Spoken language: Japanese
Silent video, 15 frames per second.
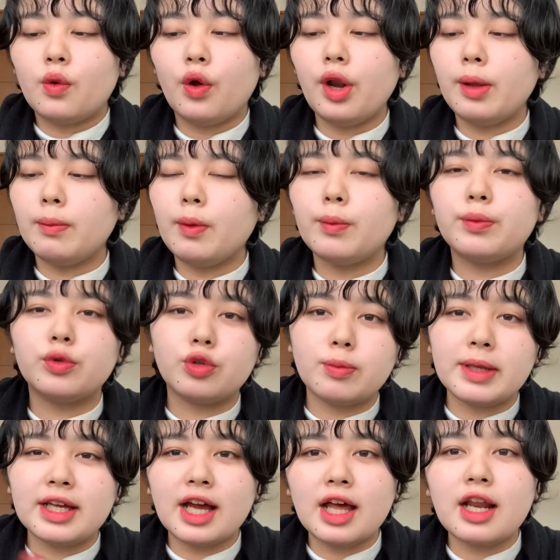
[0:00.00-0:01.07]
これも
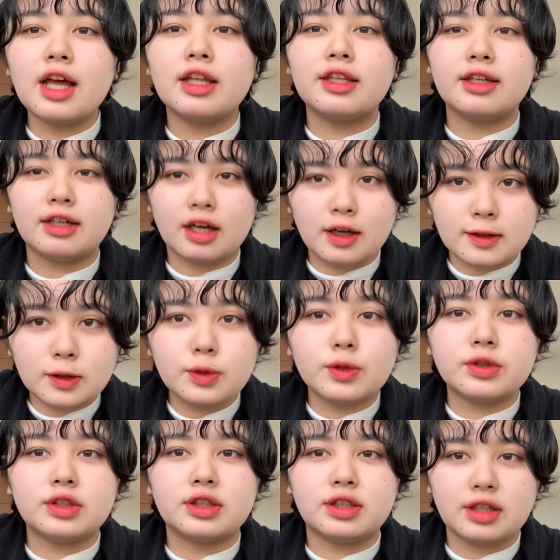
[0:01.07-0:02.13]
ブルベカラーであろ
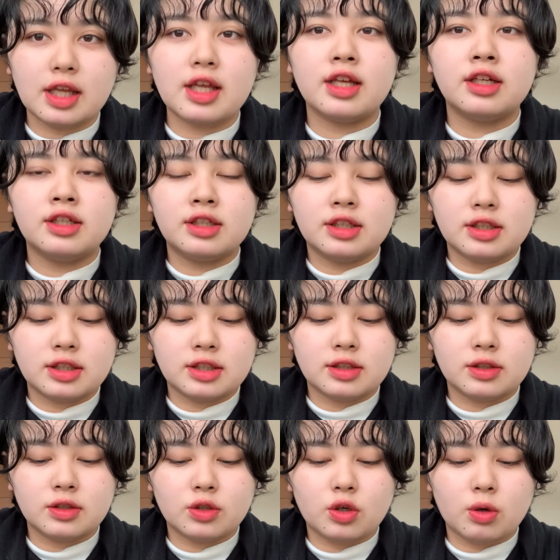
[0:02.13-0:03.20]
うって
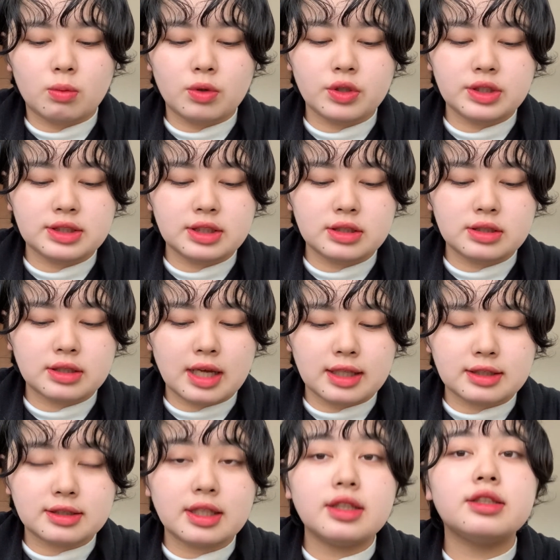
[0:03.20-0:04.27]
思いつつ買っ
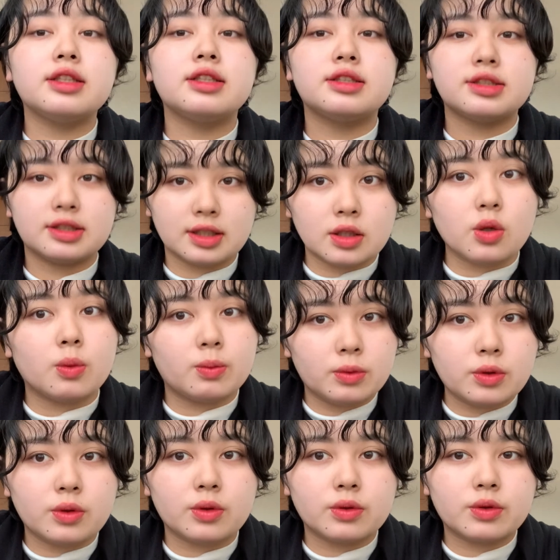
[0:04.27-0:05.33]
たんですけど
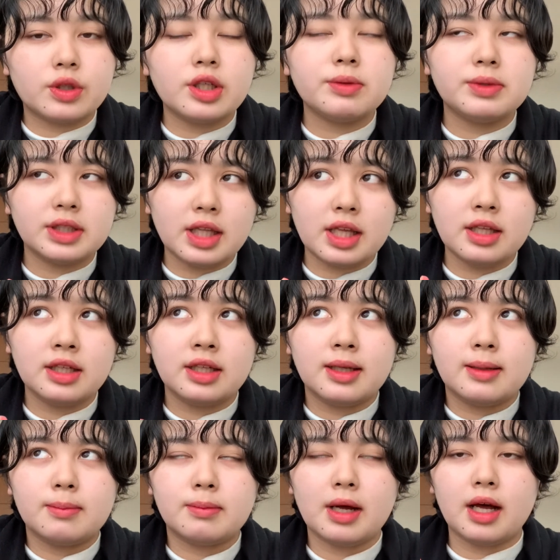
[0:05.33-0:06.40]
も、これはね、
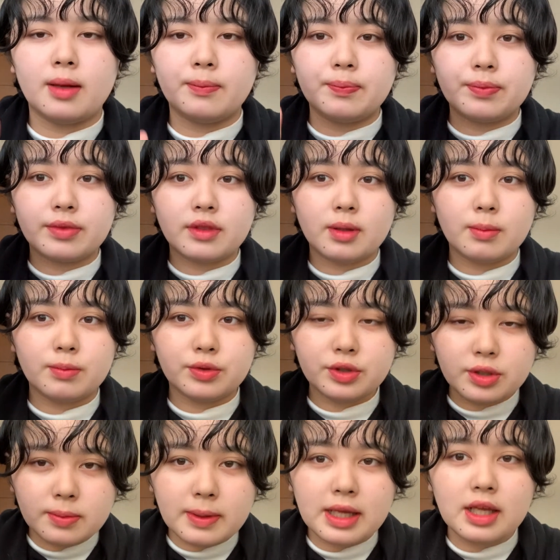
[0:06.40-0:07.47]
まあ、
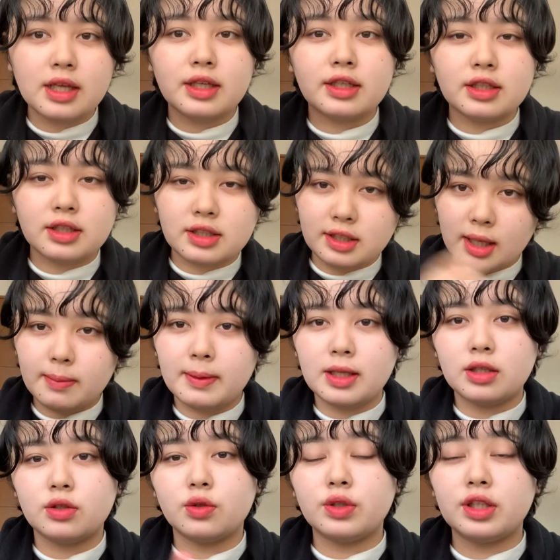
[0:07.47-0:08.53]
ブルベ、
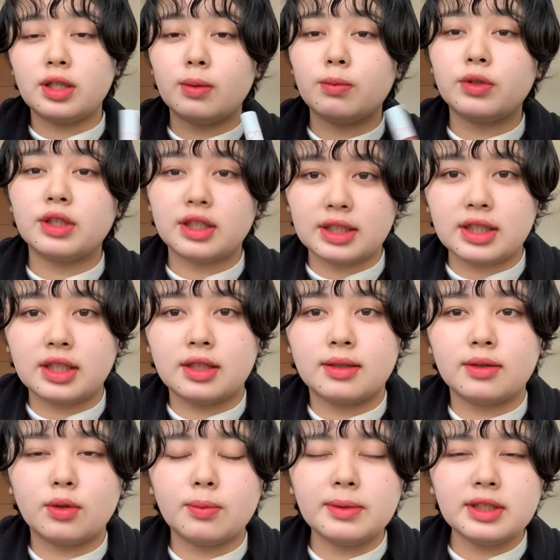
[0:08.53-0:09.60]
イエベよりでもない
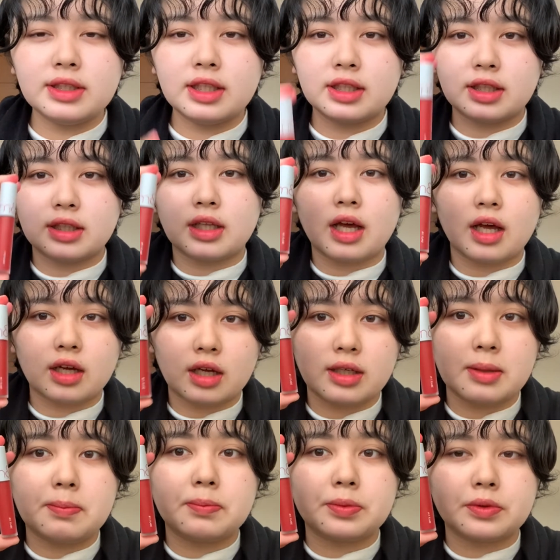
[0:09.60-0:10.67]
ど真ん中の赤
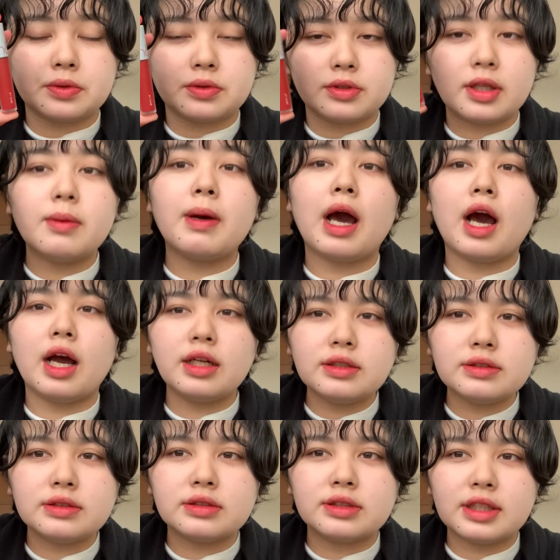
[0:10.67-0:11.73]
リップではあ
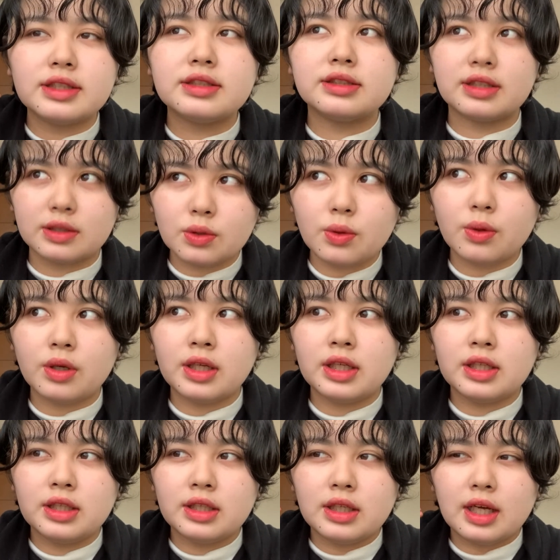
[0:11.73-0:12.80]
るんですけど、
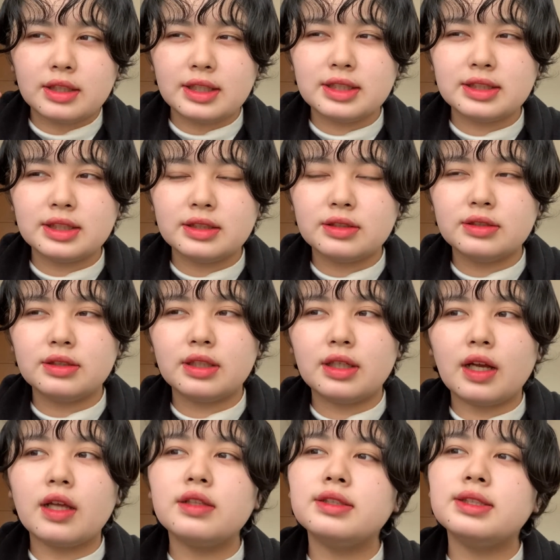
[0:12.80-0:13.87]
私が塗った
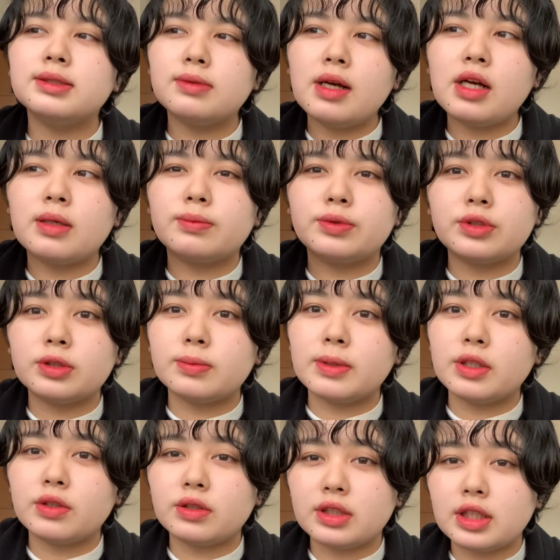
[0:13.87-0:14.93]
感じはブルベ
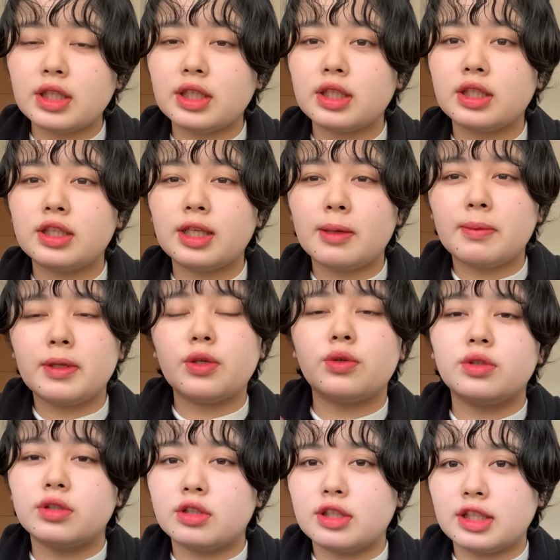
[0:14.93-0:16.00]
よりイエベ
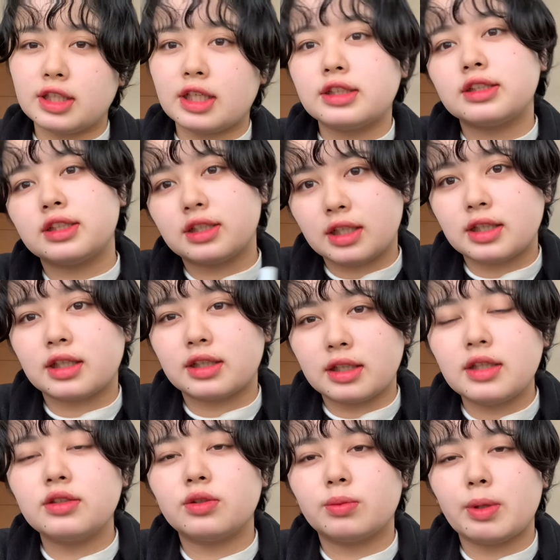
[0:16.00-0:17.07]
よりなんじゃないか
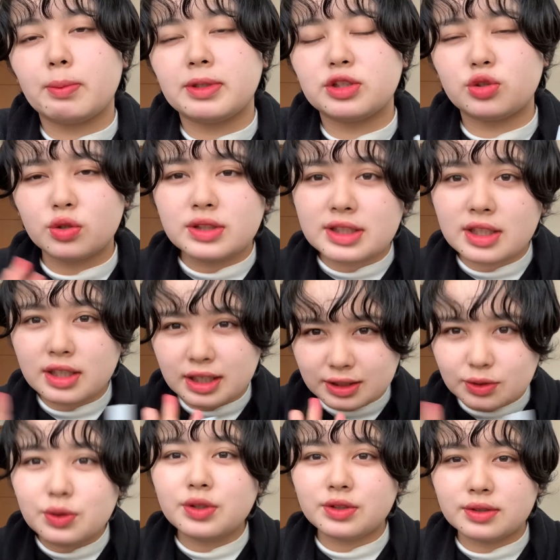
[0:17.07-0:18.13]
なと思います。どちらか
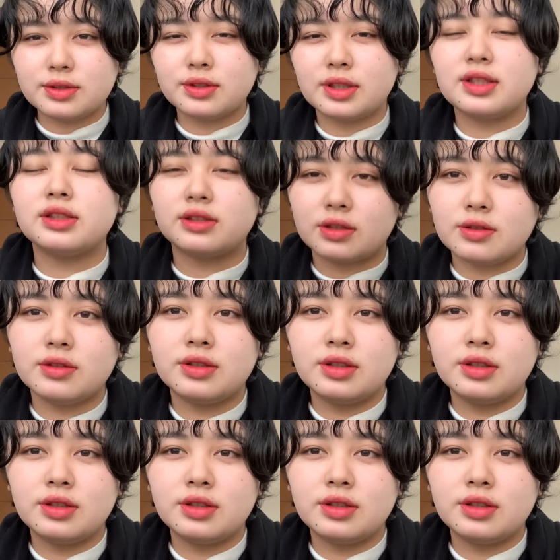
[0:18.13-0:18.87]
というとですよ。